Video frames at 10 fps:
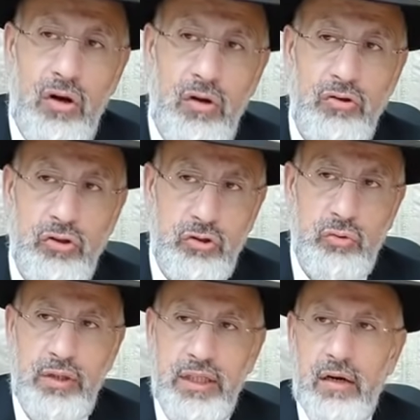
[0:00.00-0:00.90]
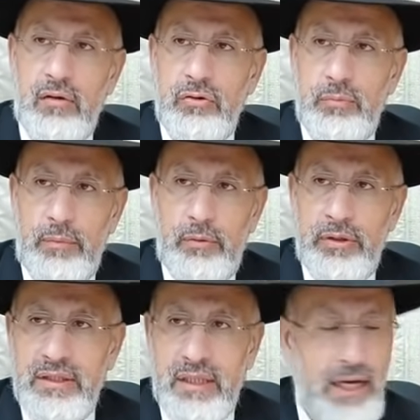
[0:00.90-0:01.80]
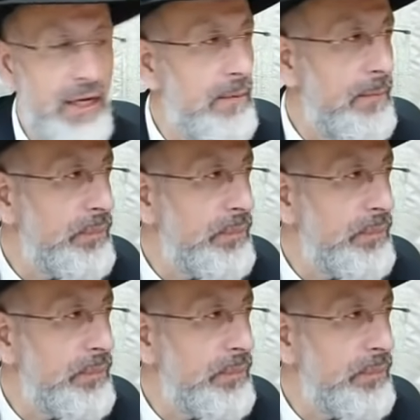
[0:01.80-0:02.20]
anges sont les garants du peuple d'Israël.